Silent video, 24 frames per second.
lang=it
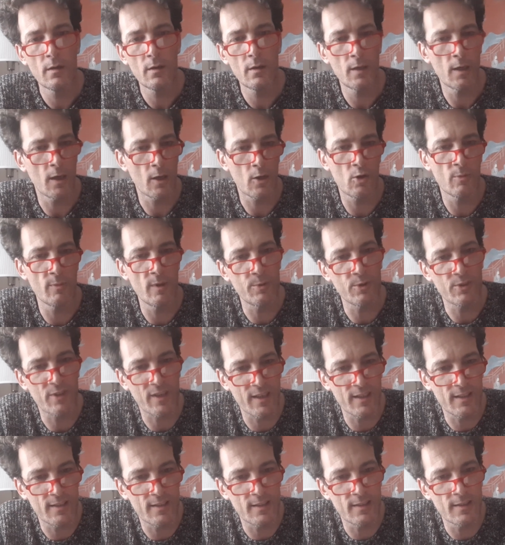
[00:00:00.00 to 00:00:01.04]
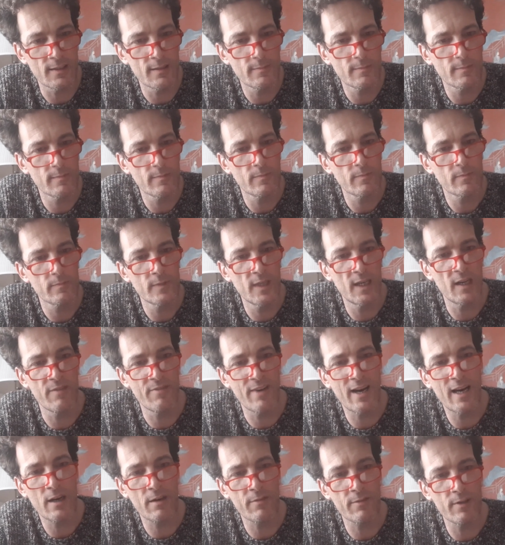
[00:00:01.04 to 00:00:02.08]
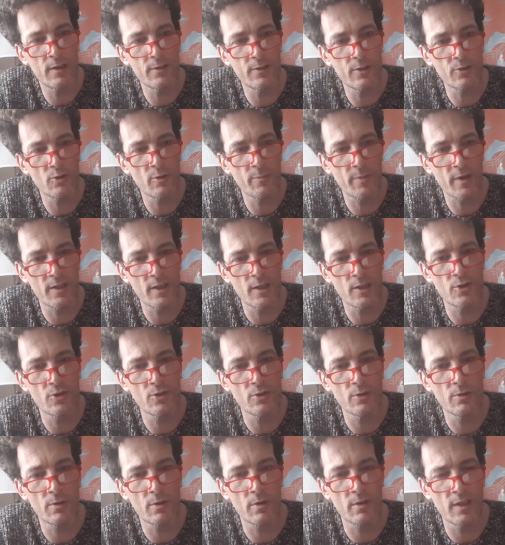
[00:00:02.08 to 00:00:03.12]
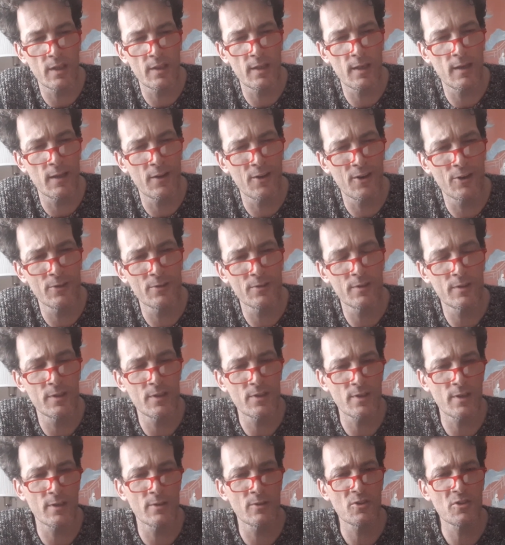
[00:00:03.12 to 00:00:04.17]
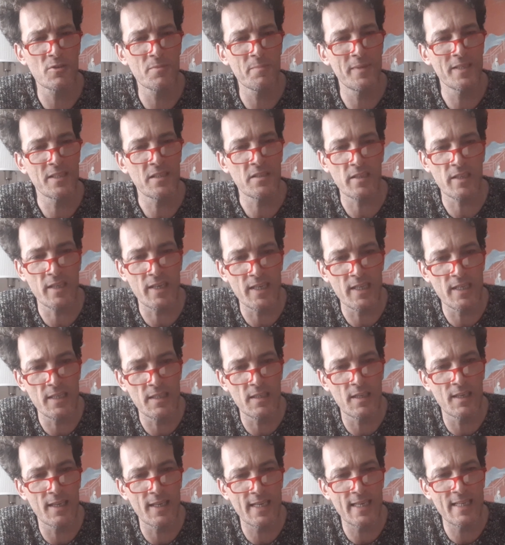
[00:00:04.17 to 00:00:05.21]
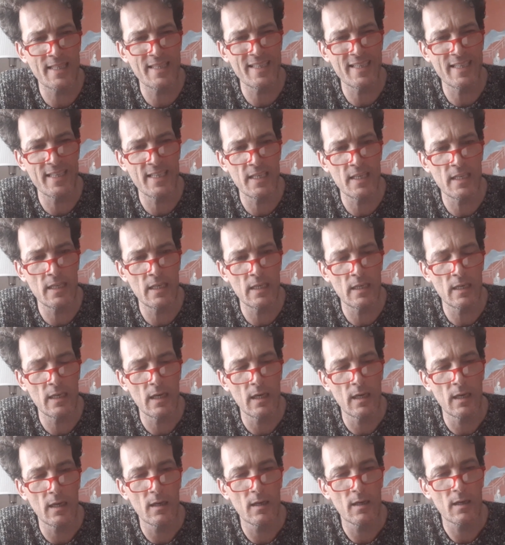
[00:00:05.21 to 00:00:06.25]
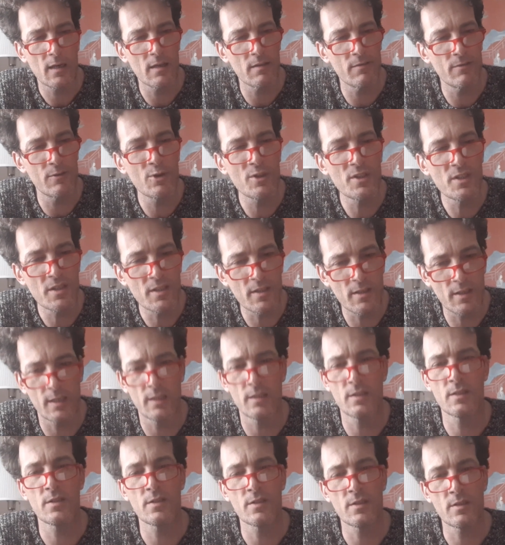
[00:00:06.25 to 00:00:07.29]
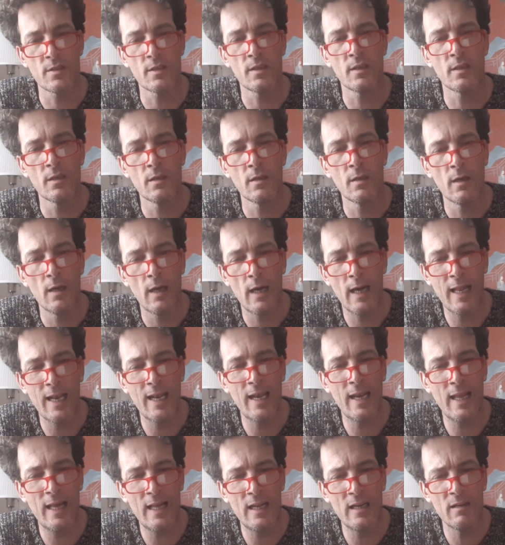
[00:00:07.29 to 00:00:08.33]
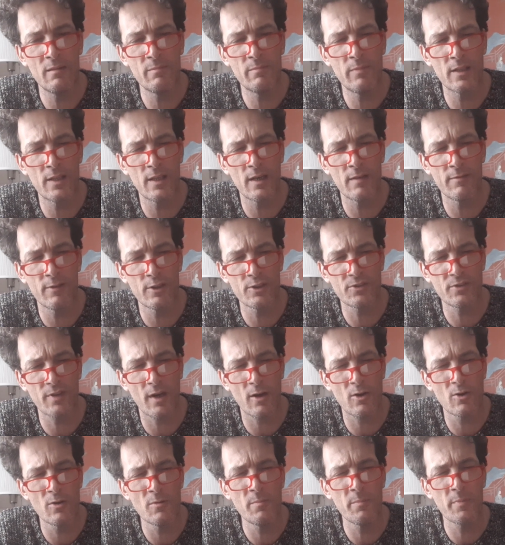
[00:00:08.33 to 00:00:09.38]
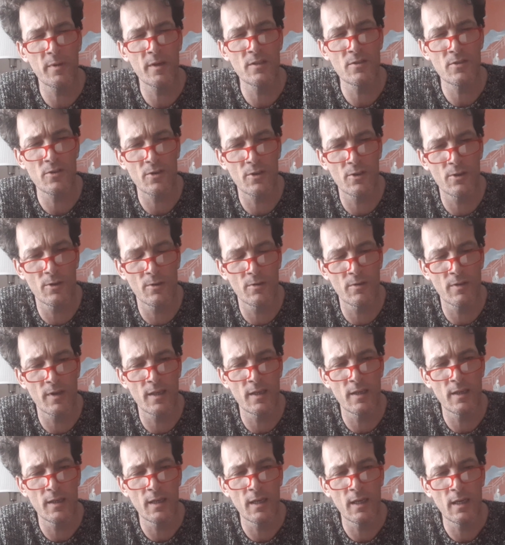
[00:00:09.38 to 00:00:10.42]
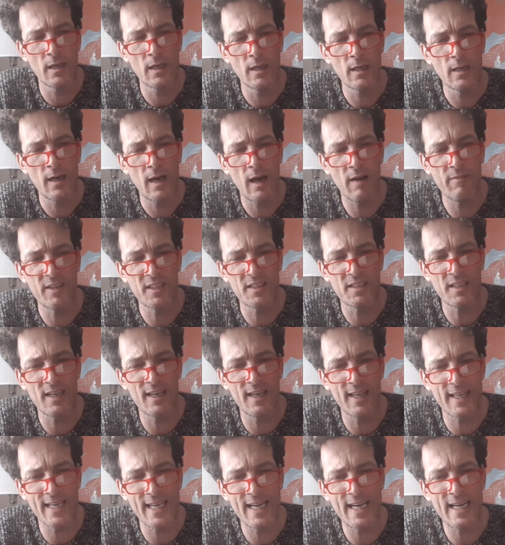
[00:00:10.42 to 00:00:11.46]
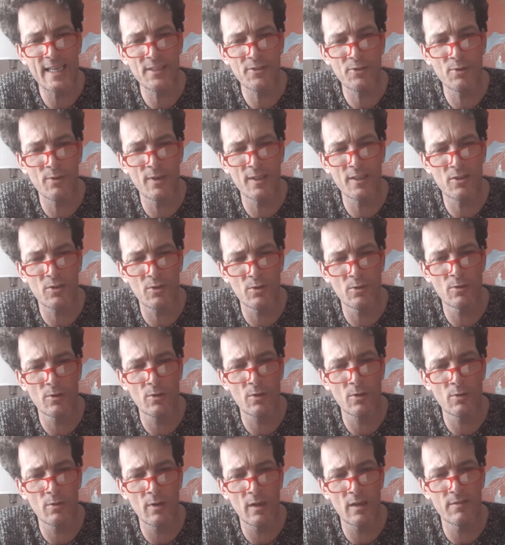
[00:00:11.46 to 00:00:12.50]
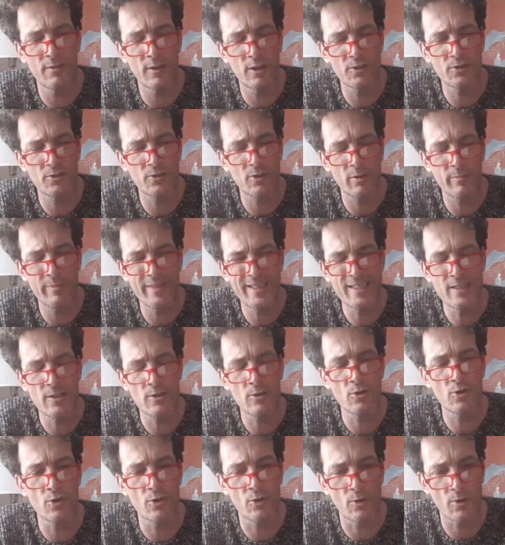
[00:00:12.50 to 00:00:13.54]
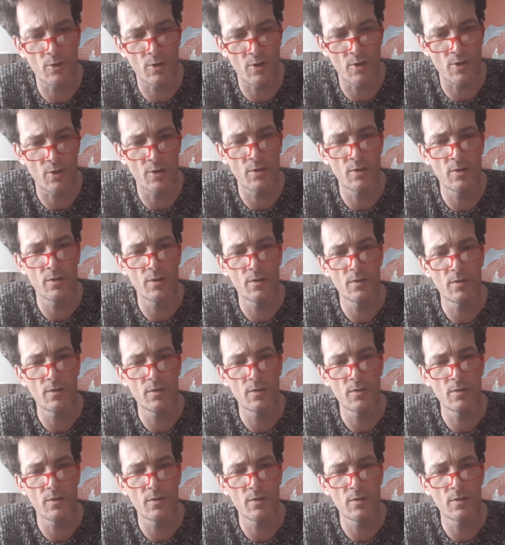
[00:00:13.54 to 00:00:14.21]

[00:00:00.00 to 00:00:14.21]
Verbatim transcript: E come potrete elevarvi al di sopra dei giorni e delle notti se non spezzerete le catene che voi stessi all'alba della vostra comprensione avete legato attorno al vostro mezzogiorno.